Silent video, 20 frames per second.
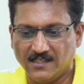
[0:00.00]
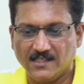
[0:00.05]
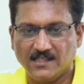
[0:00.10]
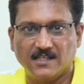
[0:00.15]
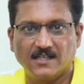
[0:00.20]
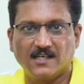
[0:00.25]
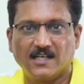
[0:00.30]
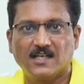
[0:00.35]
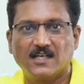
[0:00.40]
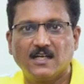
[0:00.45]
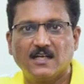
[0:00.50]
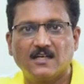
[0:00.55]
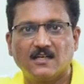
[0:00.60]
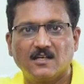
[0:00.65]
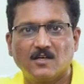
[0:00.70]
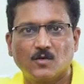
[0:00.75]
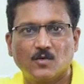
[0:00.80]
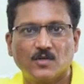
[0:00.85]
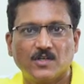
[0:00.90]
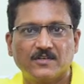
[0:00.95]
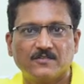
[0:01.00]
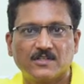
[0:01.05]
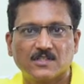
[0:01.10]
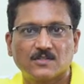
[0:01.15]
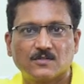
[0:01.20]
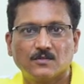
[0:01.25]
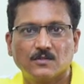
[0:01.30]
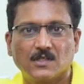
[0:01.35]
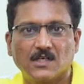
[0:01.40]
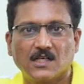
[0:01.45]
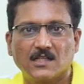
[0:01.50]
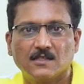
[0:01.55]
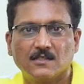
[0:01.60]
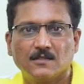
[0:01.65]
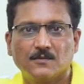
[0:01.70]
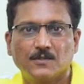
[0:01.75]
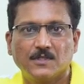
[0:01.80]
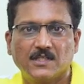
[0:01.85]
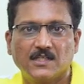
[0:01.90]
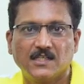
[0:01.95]
అంటే రెగ్యులర్గా కొనే వస్తువు కాదు
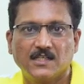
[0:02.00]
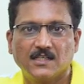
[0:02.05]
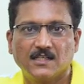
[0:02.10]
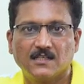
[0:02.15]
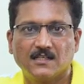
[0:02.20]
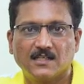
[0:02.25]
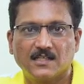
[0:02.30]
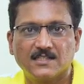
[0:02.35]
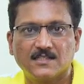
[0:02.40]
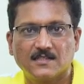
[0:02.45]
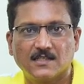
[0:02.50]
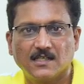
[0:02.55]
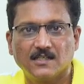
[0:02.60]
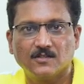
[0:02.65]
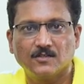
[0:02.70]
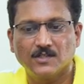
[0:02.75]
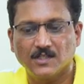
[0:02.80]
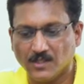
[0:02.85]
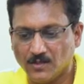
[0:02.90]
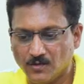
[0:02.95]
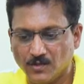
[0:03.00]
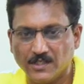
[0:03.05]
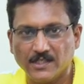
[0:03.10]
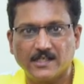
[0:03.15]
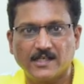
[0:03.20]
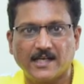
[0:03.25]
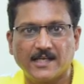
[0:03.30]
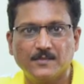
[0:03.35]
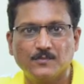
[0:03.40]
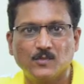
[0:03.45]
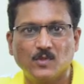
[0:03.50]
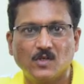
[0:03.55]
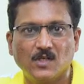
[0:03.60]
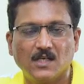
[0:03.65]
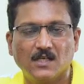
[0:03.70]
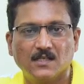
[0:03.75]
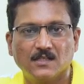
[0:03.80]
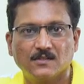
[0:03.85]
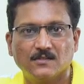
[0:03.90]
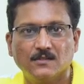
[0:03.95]
కాబట్టి ఇంకా రిస్క్ ఎందుకు ఇంకోటి టైం
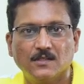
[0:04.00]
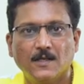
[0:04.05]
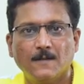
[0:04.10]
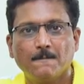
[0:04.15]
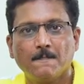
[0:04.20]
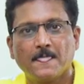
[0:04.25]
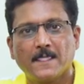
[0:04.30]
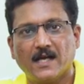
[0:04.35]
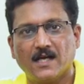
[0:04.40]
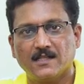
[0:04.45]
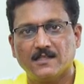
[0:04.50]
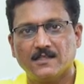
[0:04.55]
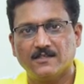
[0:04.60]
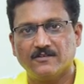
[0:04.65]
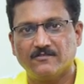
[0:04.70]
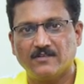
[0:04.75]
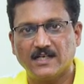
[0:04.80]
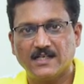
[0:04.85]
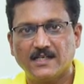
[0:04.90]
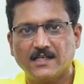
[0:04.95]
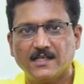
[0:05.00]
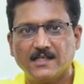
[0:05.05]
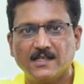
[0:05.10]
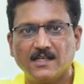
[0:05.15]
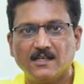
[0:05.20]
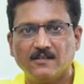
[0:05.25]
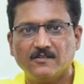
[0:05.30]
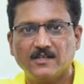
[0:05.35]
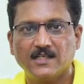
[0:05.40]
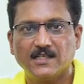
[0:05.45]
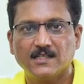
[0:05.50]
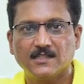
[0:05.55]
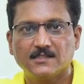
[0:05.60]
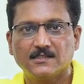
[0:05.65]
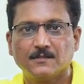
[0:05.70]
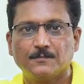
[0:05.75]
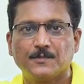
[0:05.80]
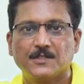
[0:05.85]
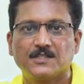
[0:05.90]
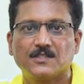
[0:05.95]
కూడా లేదు అది వన్ డే డెలివరీ అని
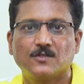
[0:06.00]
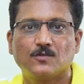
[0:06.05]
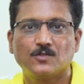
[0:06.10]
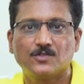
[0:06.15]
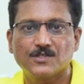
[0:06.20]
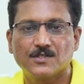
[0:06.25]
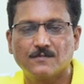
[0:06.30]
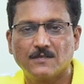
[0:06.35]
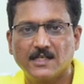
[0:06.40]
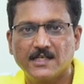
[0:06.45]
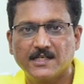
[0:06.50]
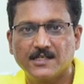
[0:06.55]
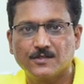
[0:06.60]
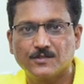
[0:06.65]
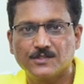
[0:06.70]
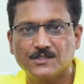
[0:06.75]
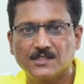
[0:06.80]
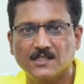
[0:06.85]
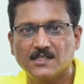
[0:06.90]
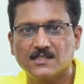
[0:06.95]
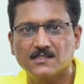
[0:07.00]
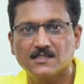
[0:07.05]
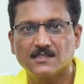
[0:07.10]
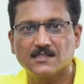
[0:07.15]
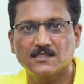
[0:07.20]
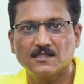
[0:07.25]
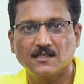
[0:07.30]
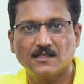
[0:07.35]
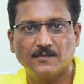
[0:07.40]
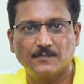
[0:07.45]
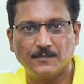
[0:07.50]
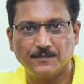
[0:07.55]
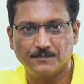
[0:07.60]
చెప్పేసి కొంచెం లేట్ వచ్చినా చేసినా